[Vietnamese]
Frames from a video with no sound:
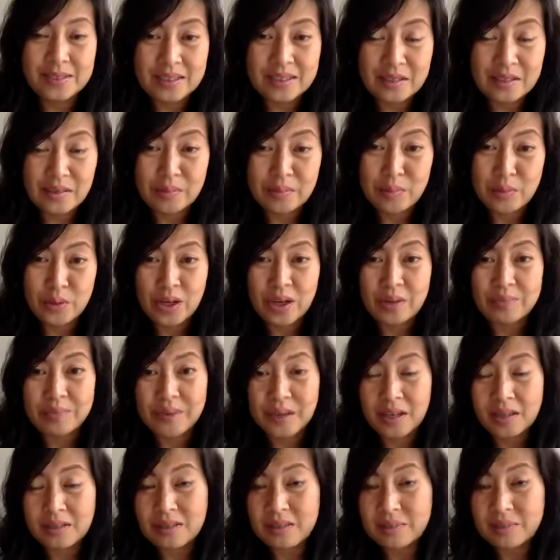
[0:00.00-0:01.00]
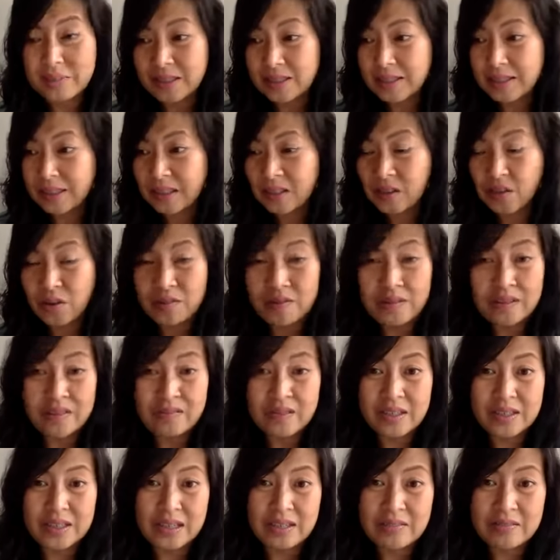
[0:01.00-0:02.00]
trong cái buổi họp đó thì mình sẽ nói về
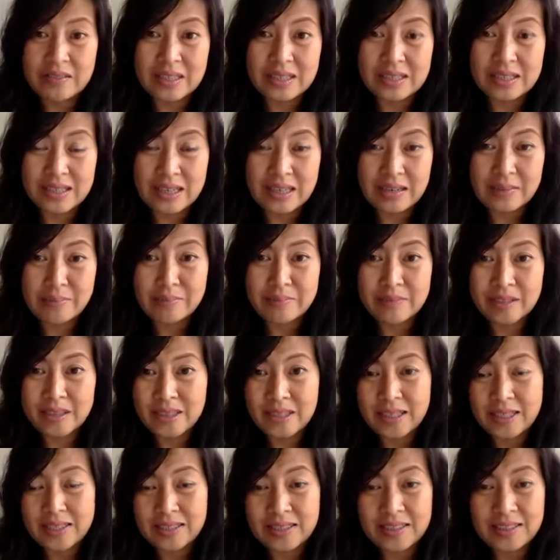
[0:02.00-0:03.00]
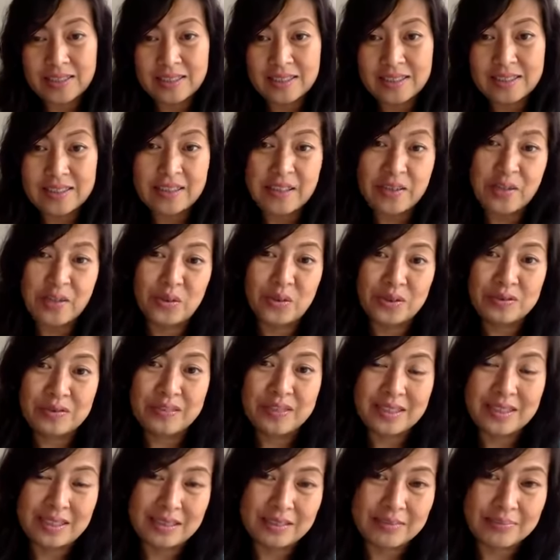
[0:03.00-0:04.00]
vấn đề Việt Nam vấn đề chính trị xã hội
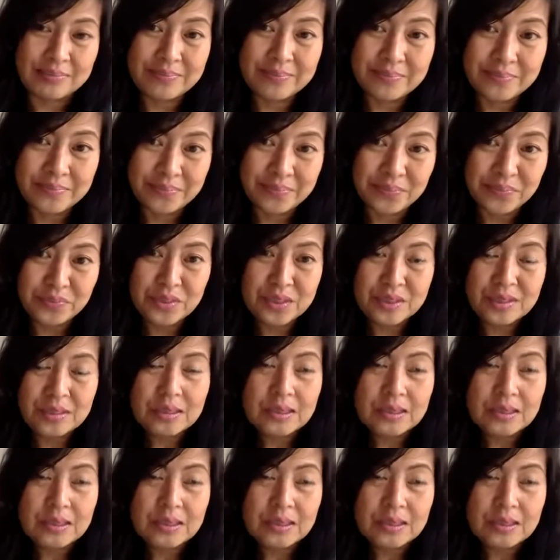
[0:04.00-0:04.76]
Việt Nam